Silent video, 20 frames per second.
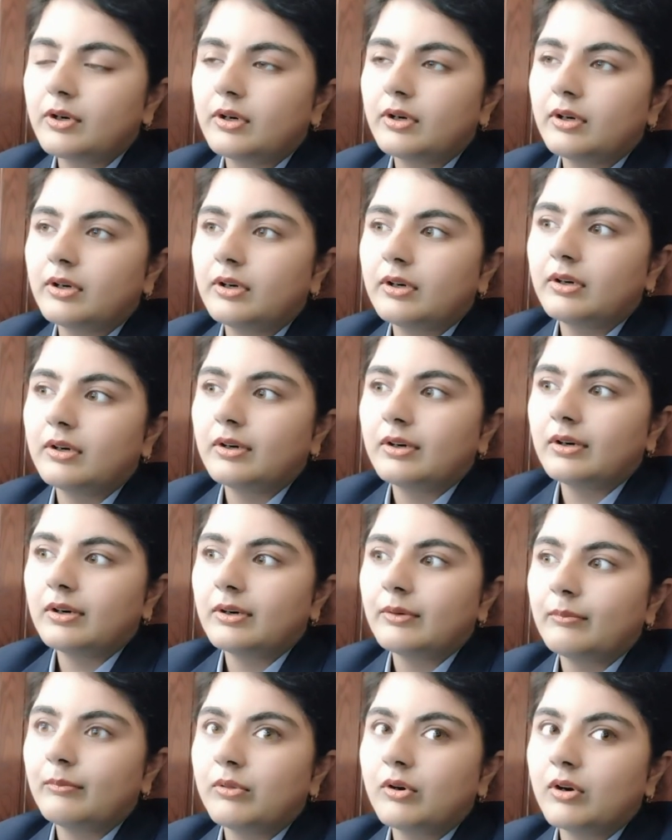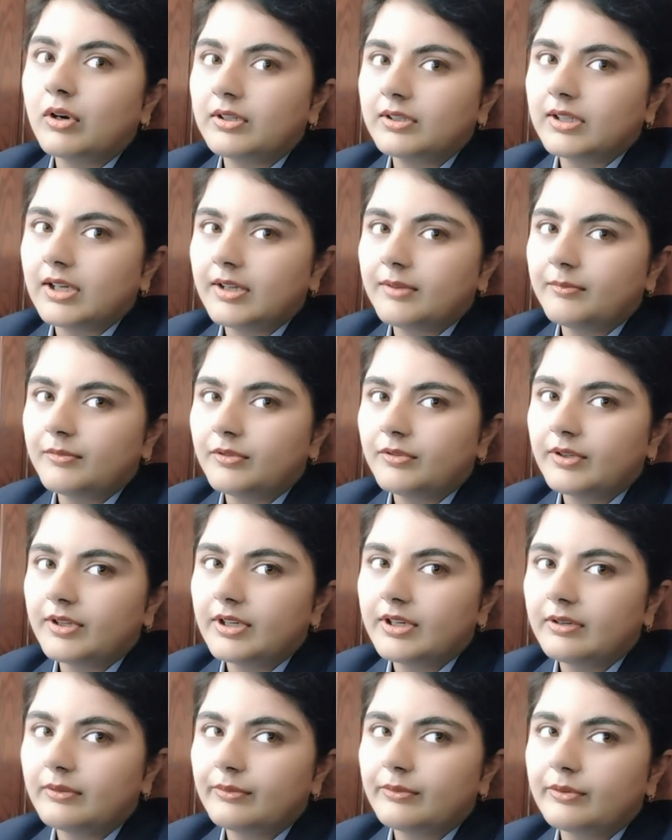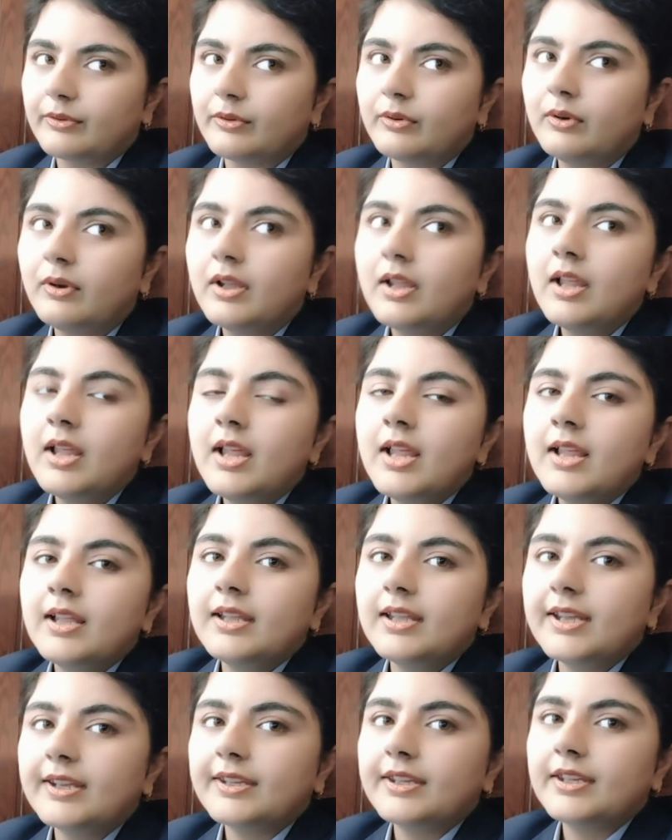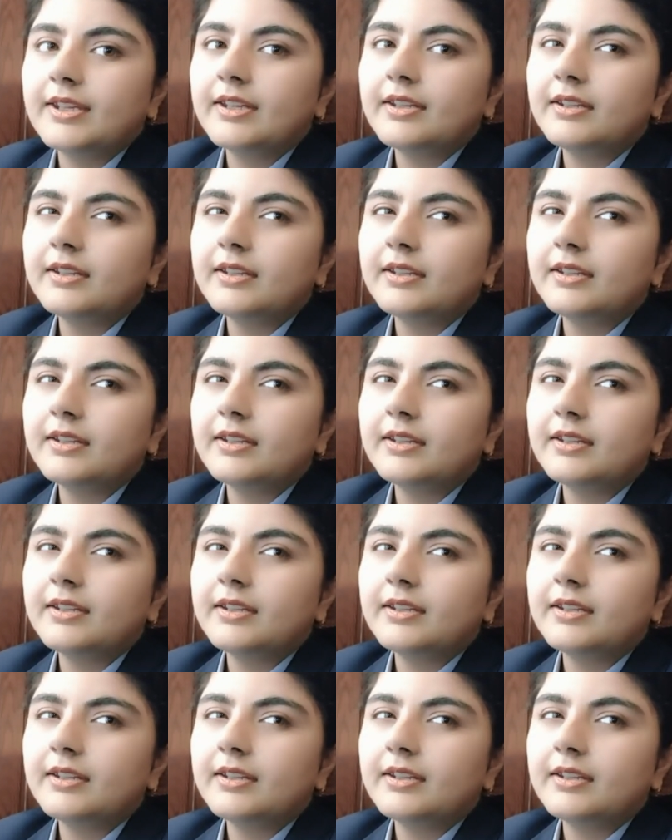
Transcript: और बहुत टाइम हो गया है उसको लेकिन